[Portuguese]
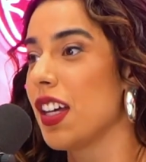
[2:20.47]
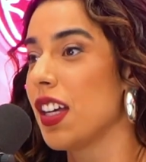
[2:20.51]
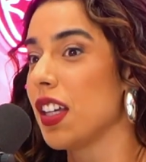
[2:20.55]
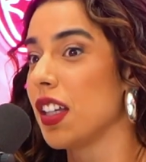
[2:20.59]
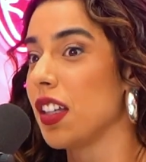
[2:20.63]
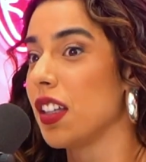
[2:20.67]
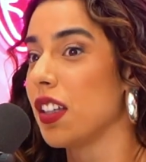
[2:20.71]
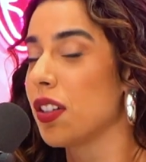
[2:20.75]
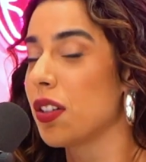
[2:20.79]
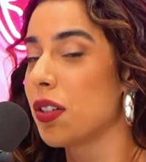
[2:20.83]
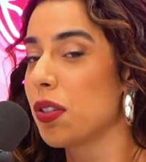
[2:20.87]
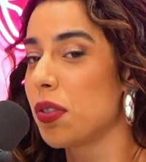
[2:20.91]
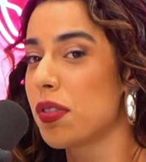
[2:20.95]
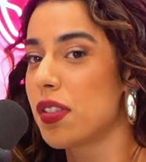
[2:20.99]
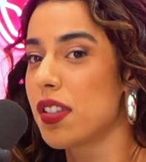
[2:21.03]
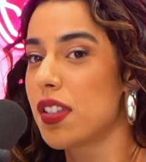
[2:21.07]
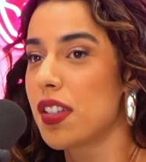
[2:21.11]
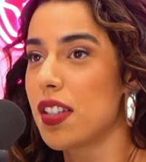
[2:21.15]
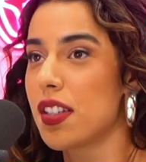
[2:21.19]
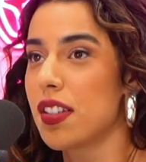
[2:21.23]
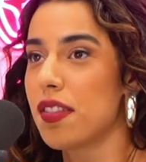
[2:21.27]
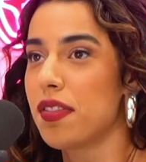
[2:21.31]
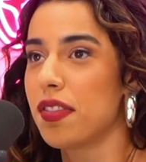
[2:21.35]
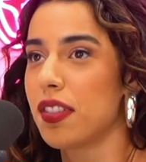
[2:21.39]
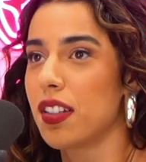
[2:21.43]
E,
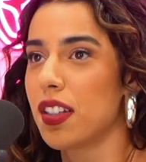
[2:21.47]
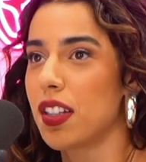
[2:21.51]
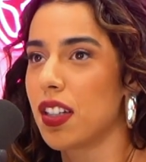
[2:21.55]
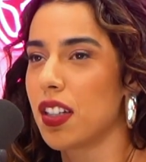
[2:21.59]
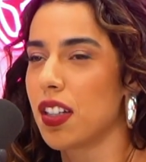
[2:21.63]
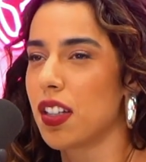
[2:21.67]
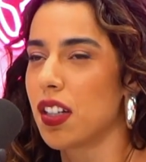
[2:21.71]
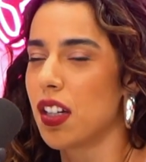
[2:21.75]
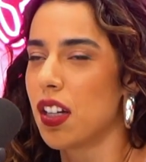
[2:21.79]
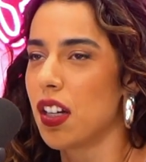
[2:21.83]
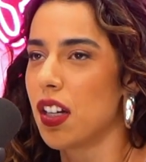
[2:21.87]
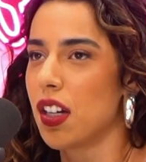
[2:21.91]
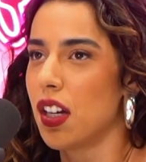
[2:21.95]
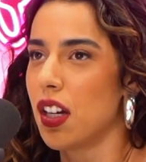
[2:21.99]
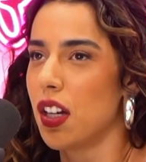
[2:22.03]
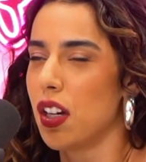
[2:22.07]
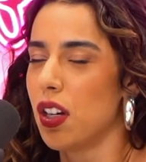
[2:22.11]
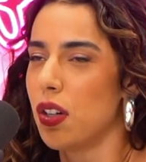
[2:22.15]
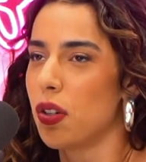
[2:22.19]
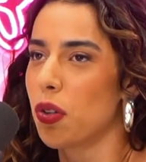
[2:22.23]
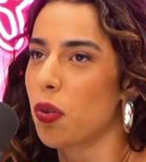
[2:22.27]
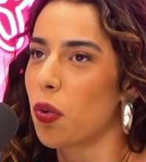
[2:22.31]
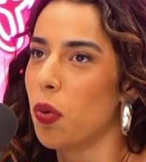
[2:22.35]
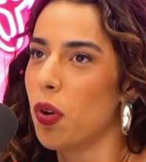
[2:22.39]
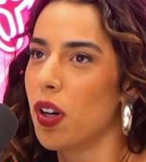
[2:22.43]
inclusive,
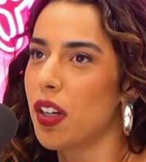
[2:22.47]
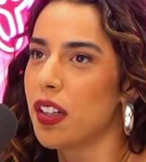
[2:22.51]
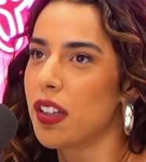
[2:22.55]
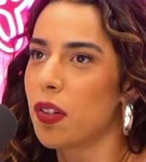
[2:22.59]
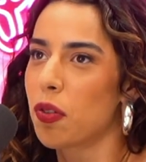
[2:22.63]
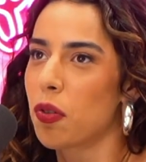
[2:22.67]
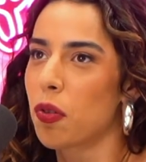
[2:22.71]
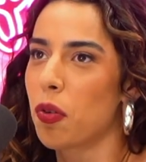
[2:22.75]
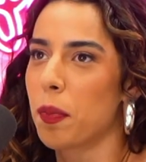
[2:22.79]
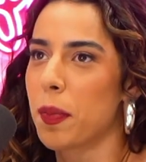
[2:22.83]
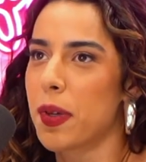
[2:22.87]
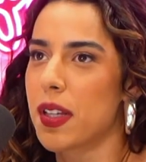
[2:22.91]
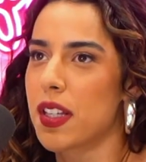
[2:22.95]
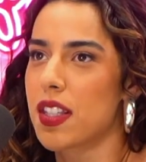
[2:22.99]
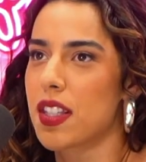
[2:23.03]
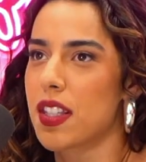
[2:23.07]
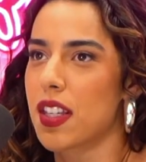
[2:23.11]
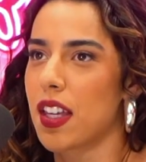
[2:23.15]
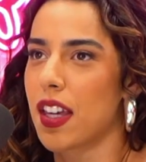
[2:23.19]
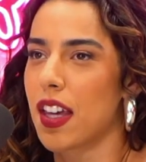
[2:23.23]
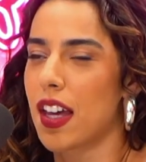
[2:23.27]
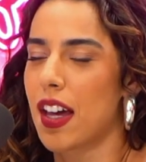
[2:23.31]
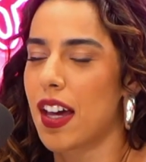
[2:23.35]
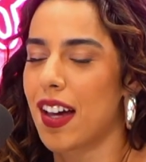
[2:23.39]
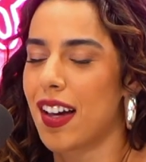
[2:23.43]
quando eu
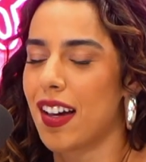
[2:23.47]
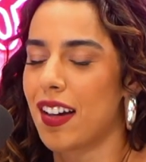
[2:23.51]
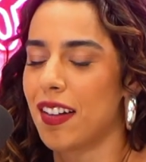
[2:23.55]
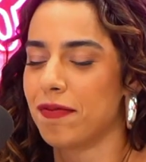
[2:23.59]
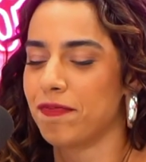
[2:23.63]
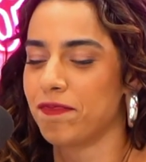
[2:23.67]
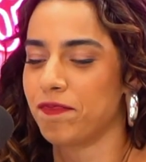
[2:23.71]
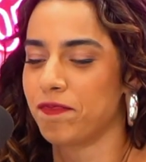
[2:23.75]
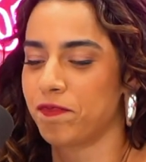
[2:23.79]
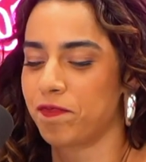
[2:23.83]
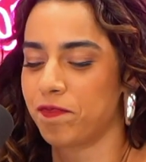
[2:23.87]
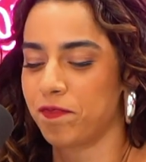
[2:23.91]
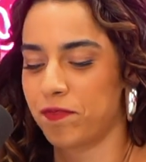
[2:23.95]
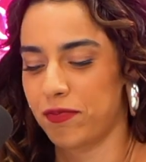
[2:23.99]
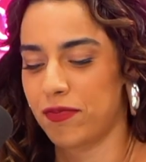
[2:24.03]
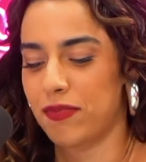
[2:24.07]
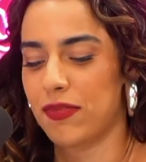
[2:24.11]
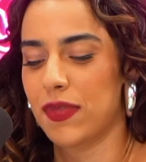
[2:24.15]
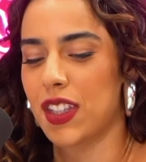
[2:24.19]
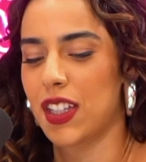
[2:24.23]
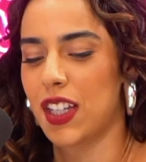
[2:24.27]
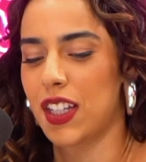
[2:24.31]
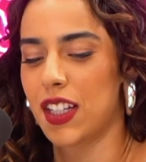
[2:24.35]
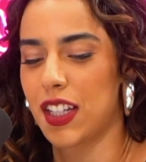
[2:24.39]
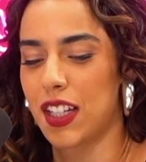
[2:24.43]
comecei a
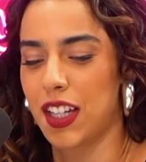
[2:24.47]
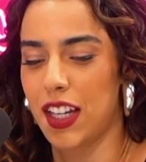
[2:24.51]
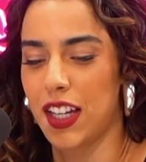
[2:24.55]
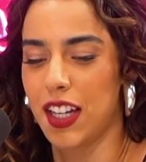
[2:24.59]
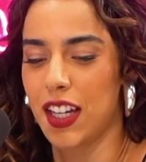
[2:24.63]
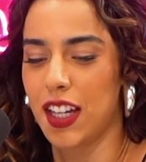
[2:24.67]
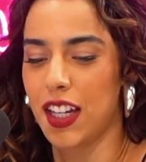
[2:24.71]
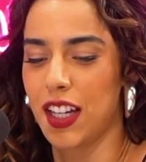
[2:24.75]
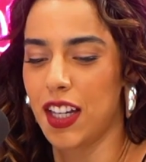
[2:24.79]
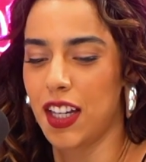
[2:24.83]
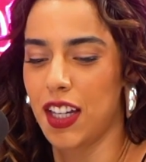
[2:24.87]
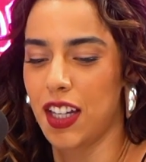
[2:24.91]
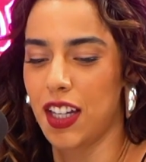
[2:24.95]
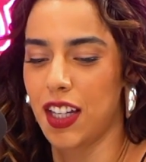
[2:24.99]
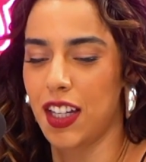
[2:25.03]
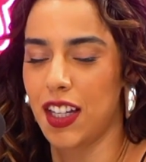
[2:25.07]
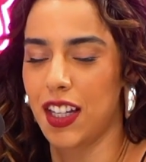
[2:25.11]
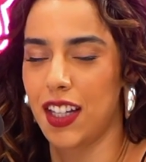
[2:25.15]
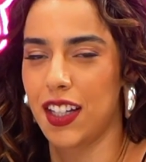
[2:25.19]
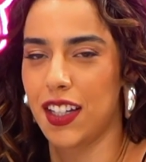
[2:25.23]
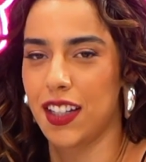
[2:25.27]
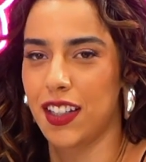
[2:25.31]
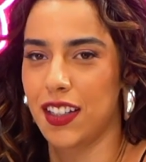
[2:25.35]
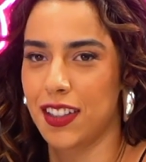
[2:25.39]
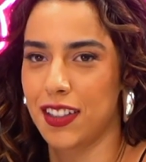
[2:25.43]

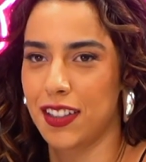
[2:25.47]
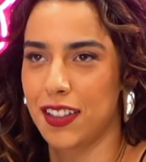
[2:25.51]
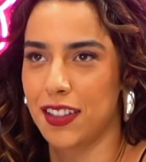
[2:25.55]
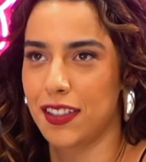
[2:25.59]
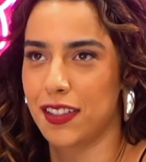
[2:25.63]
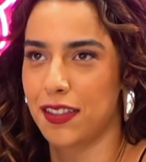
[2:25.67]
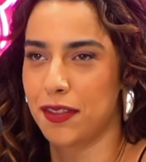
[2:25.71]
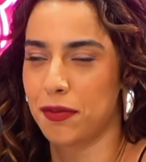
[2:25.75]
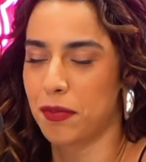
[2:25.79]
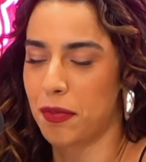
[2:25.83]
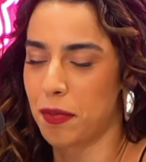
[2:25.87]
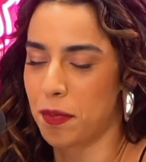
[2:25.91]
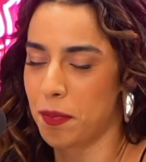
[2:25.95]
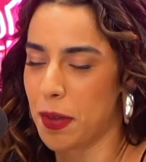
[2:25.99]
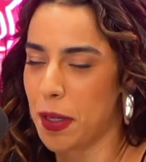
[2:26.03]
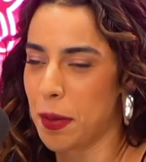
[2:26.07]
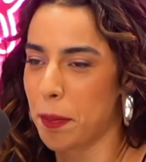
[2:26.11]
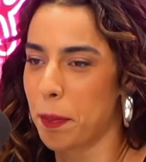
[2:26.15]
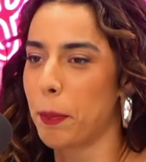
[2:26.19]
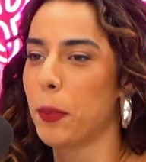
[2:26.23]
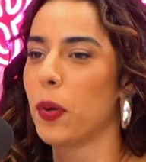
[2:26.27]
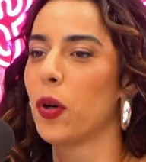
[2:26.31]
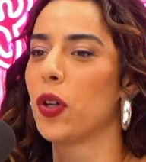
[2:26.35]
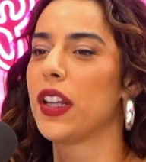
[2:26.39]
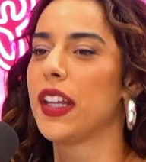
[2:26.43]
é, me
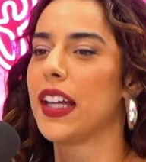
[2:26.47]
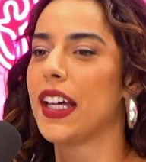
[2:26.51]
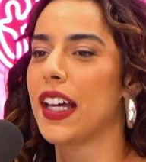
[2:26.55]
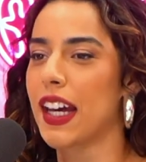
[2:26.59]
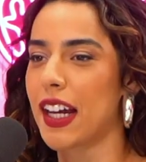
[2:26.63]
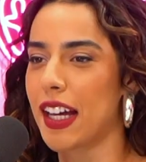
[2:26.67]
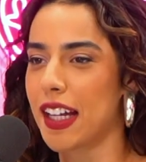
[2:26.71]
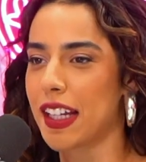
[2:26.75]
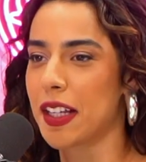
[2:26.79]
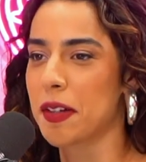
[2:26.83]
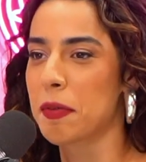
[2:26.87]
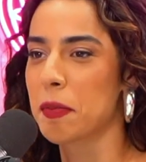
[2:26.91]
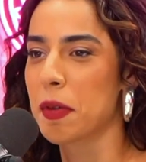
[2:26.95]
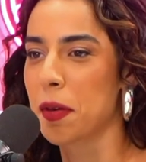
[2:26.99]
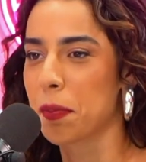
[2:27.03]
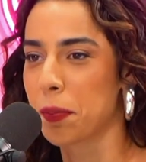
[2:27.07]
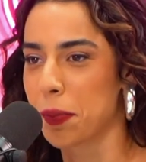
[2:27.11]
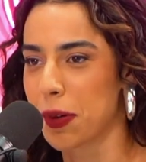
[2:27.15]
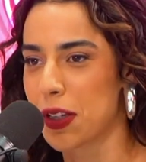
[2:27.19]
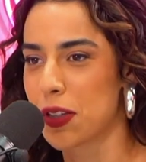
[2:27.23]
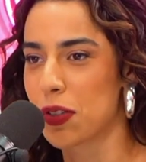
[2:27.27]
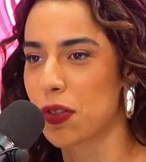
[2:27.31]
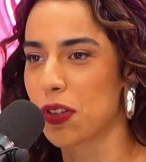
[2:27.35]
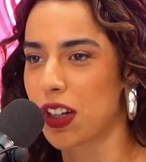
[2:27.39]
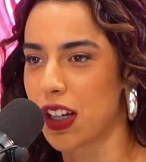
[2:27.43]
empoderar da minha
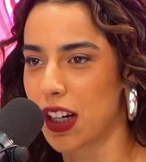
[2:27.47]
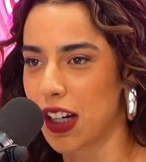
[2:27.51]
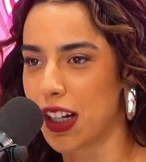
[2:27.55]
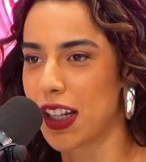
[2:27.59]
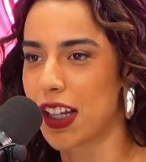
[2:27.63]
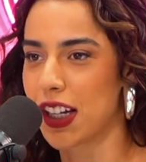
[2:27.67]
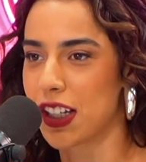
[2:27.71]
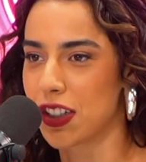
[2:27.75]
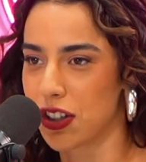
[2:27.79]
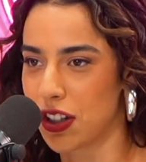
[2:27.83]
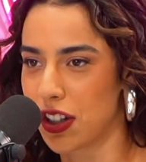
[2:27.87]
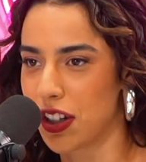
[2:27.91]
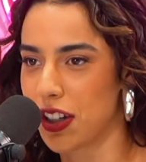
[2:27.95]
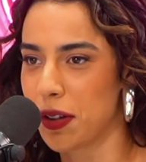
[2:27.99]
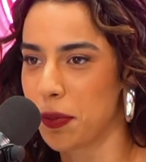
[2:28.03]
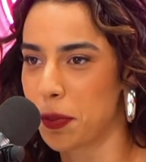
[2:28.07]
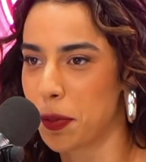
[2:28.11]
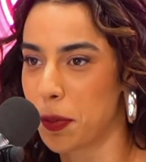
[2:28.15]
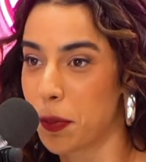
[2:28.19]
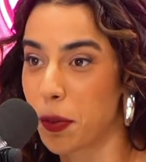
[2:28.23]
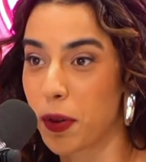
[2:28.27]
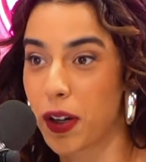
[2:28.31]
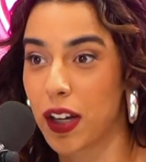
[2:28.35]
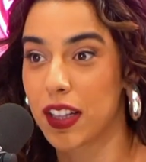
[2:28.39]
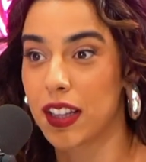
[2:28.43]
personalidade hippie,
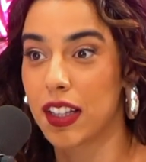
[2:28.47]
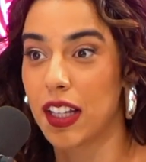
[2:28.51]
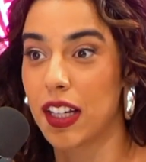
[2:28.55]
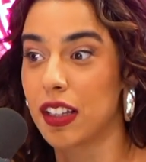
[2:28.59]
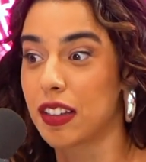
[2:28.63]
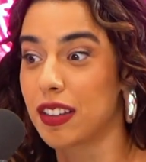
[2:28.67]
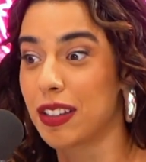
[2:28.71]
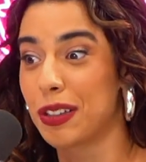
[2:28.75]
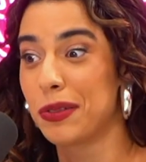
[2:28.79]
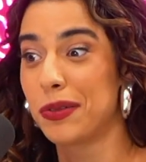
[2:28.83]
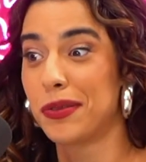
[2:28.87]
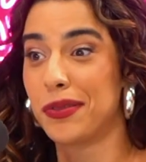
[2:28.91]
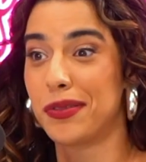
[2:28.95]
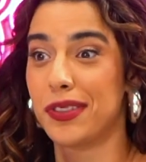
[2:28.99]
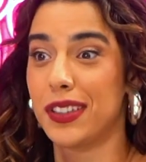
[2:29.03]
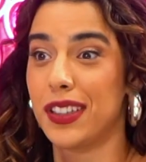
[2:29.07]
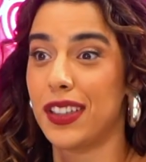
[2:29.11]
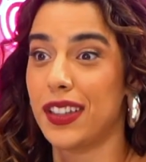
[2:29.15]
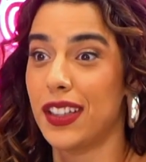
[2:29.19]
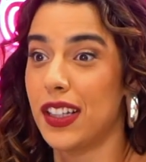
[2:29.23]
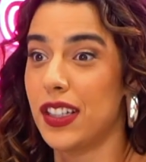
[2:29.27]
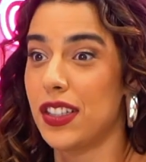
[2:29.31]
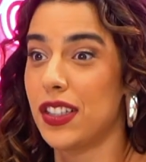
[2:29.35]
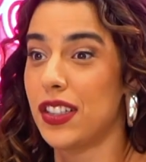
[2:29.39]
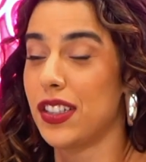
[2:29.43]
porque até então não
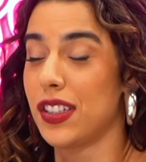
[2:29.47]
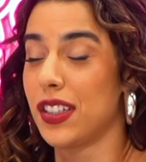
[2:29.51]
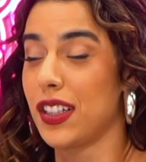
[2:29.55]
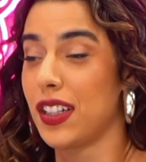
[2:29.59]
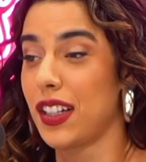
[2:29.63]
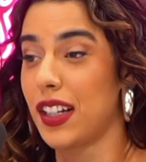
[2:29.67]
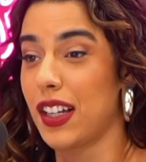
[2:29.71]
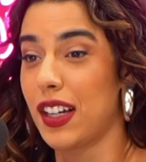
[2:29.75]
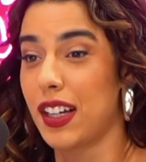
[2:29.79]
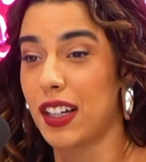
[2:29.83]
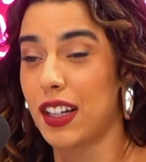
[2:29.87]
entendia, né?